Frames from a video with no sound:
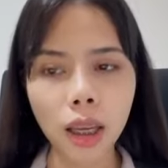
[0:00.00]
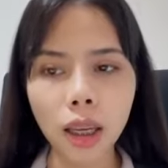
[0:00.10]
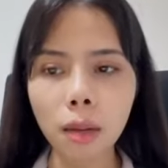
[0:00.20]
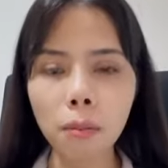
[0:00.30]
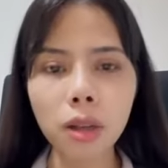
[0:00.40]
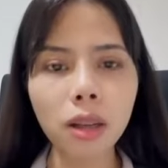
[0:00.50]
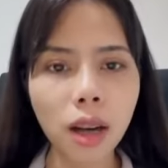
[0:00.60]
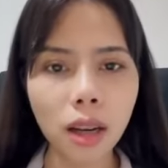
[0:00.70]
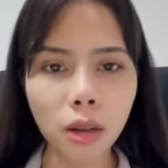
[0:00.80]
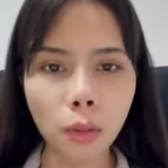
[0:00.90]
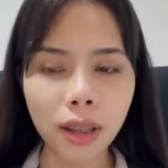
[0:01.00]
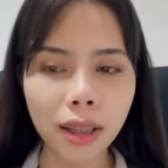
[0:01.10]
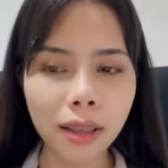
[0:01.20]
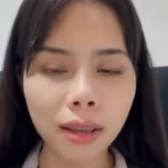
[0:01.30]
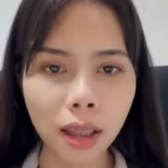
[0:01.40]
น้ำเกลือหรือว่าิ
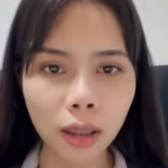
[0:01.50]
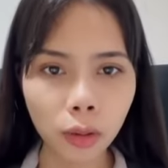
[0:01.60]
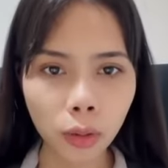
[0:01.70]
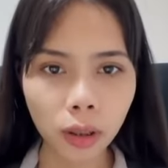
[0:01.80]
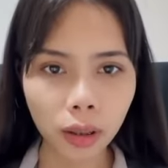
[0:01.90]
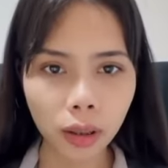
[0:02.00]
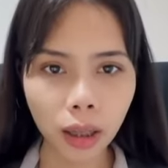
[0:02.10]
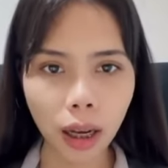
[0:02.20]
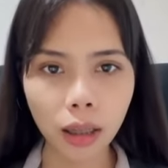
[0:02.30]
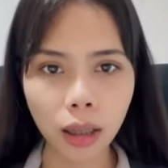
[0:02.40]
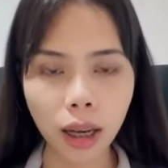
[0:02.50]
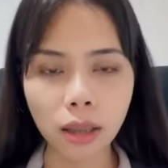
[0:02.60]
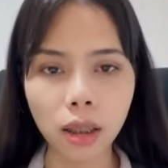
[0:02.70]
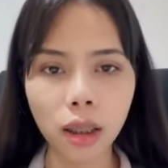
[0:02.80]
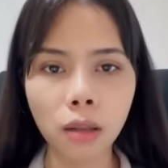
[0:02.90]
นซิ่งโทนเนอร์นะคะ ในการ
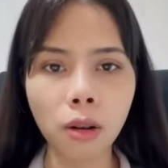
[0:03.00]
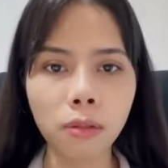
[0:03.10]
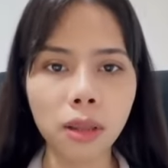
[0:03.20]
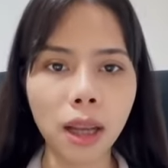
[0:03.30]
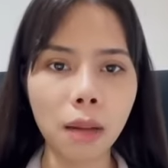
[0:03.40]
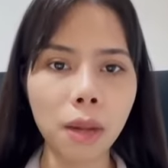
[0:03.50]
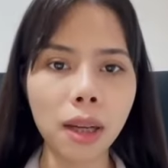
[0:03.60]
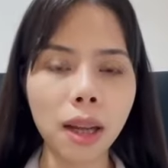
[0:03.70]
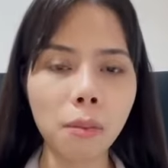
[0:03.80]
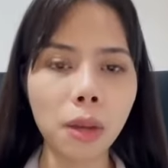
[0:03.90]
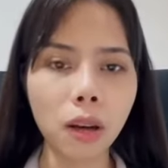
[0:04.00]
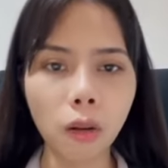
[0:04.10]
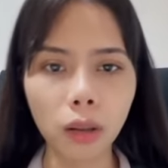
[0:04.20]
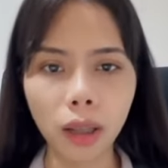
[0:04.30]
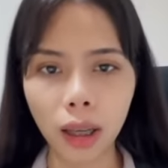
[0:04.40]
เช็ดทำความสะอาดใบหน้าไปก่อ
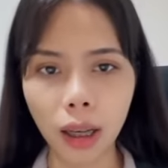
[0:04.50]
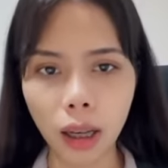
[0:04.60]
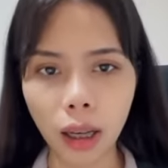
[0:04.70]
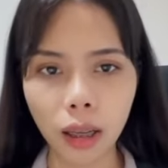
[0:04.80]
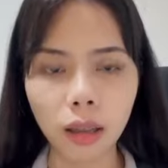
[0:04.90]
นนะคะ